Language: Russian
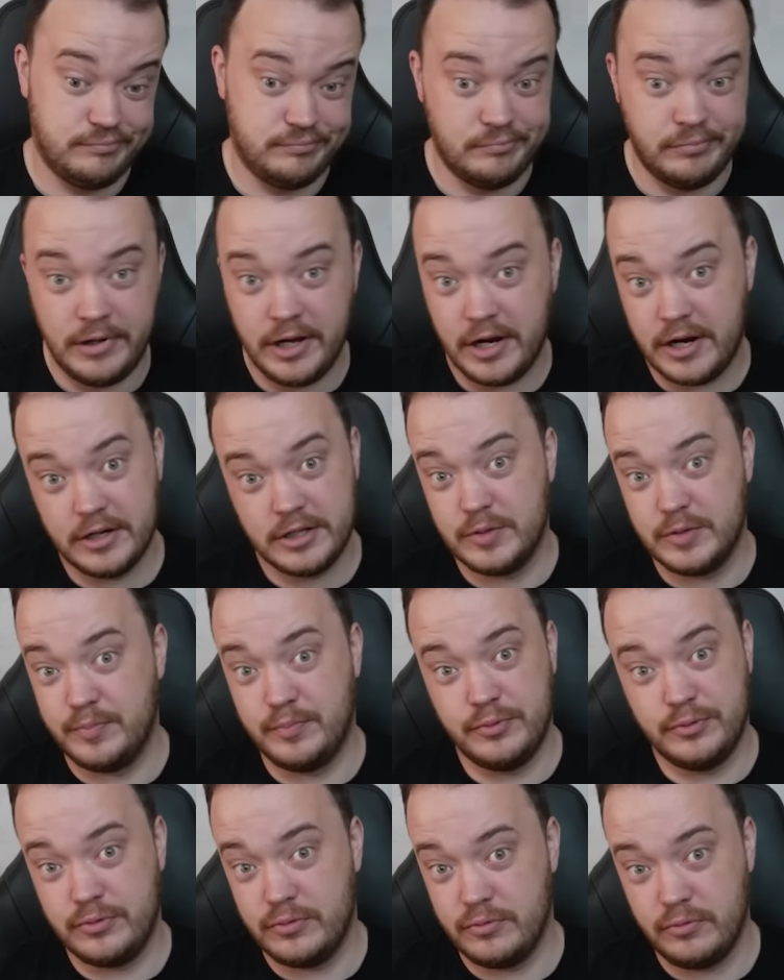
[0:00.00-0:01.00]
Мне кажется,
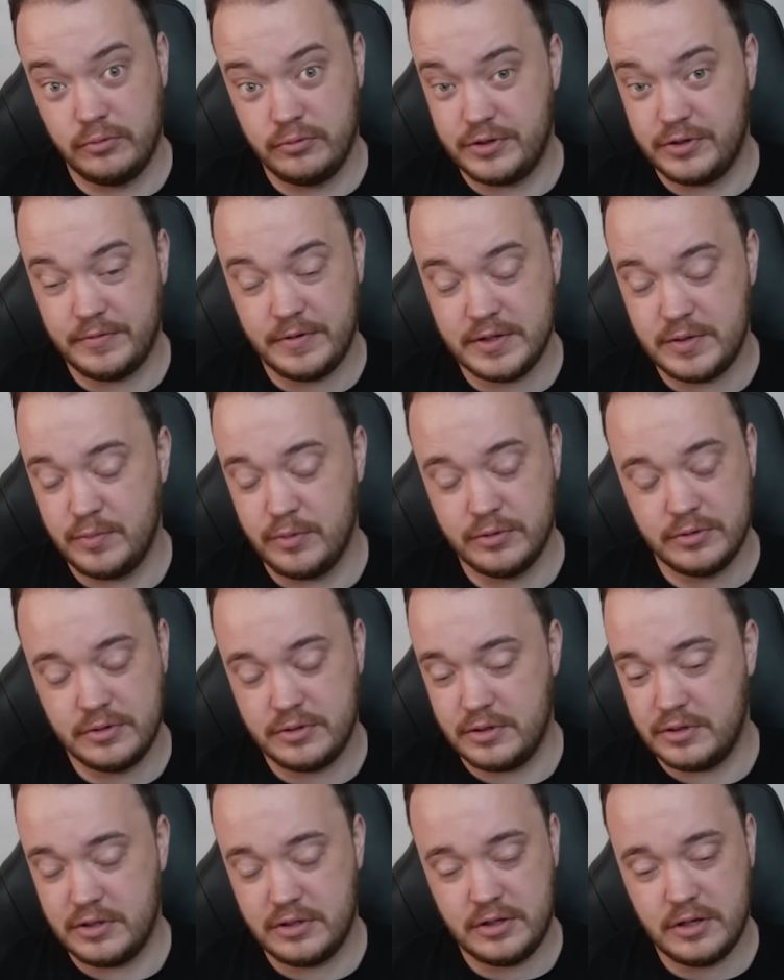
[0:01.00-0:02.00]
пусть он лучше
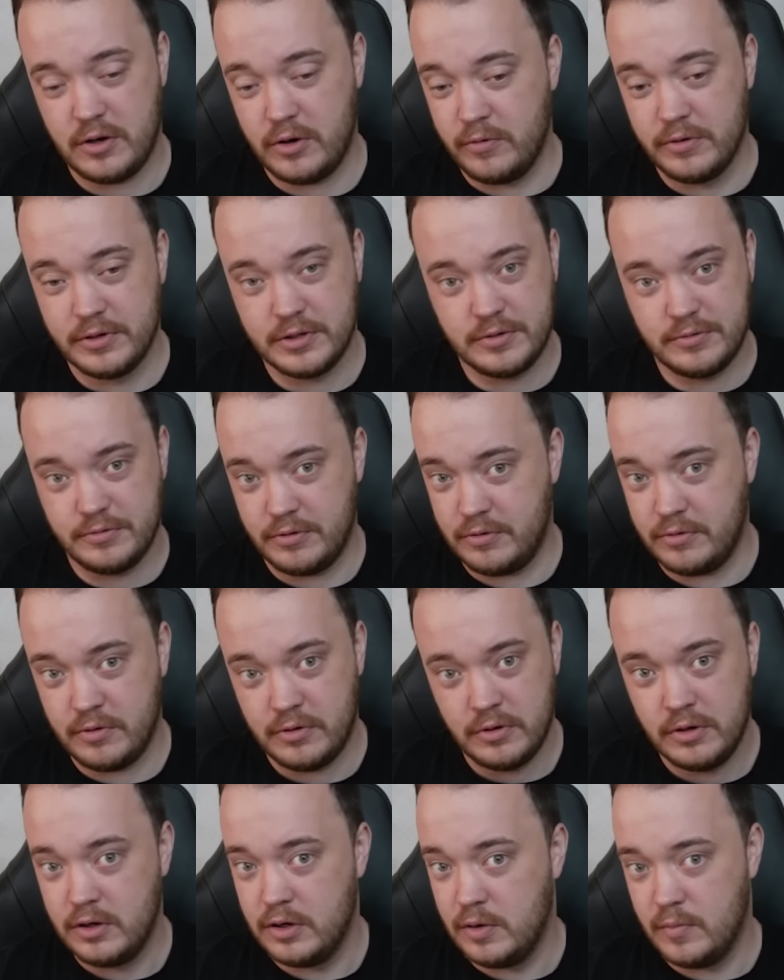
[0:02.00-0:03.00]
возьмется за здоровье
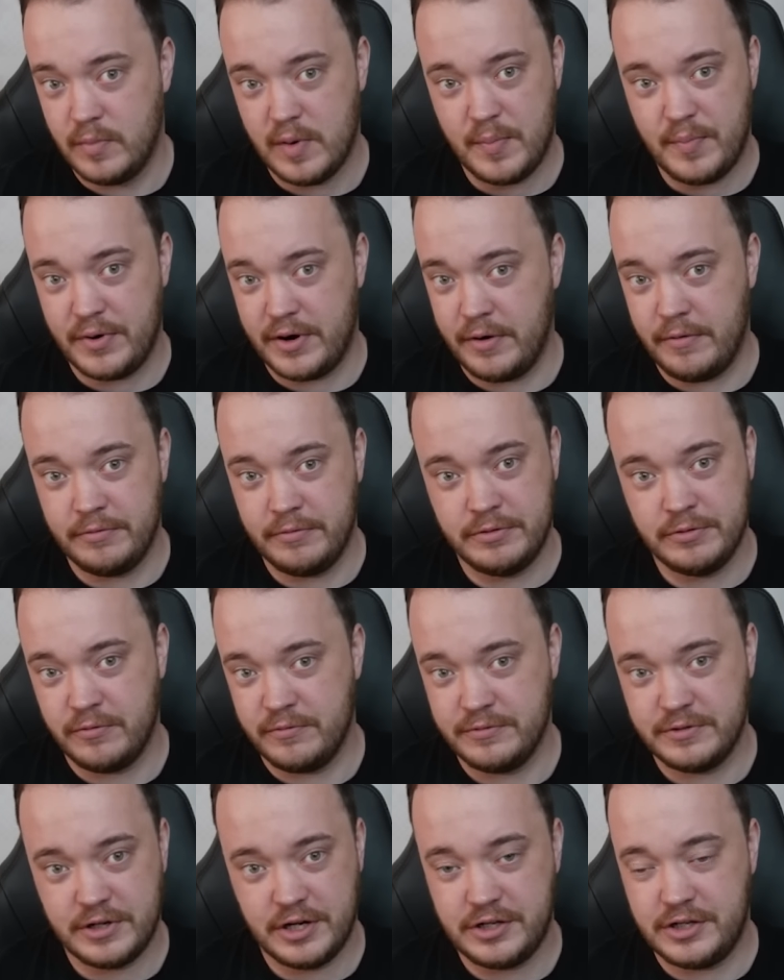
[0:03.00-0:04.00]
свое, поправит
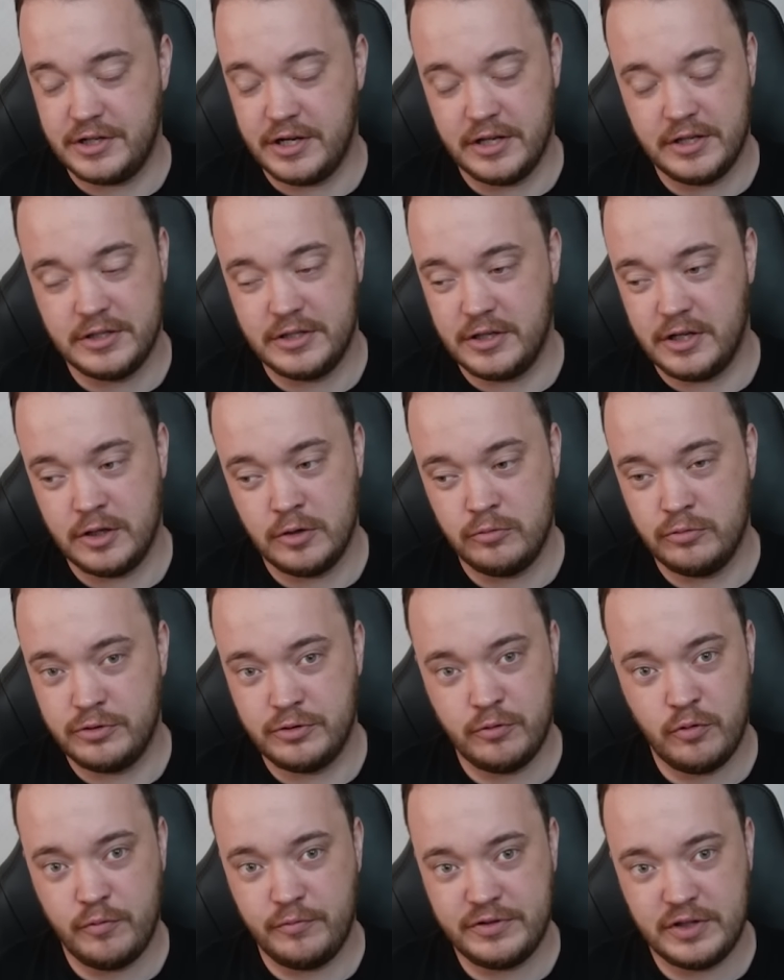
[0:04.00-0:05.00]
его, возвращается. Я думаю,
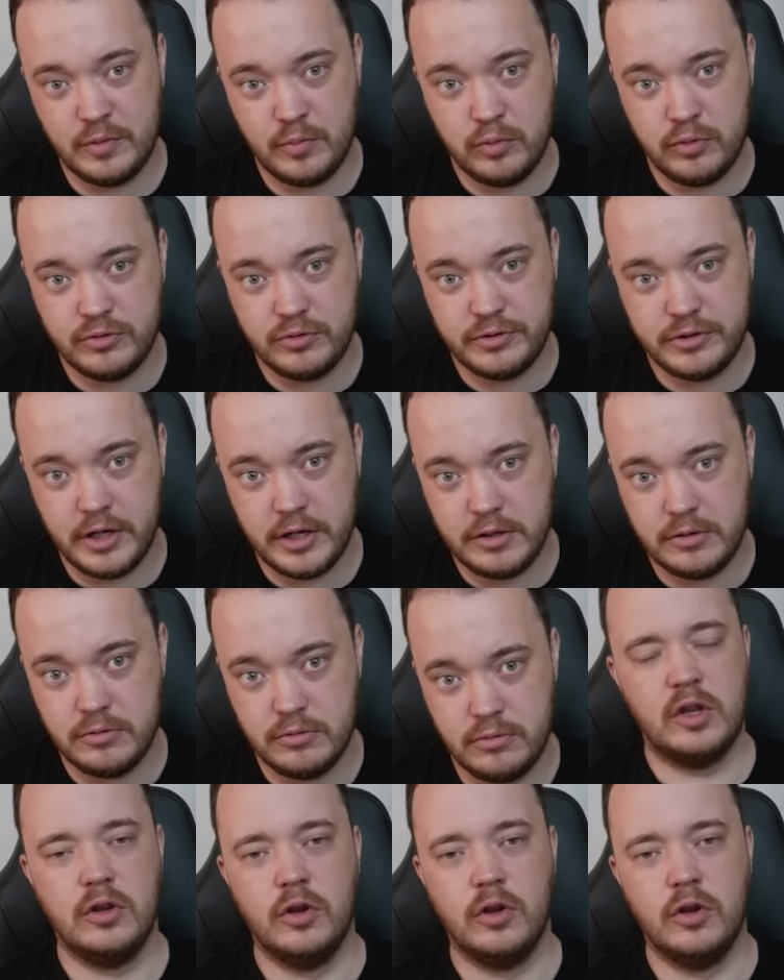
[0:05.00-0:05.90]
что его все будут ждать.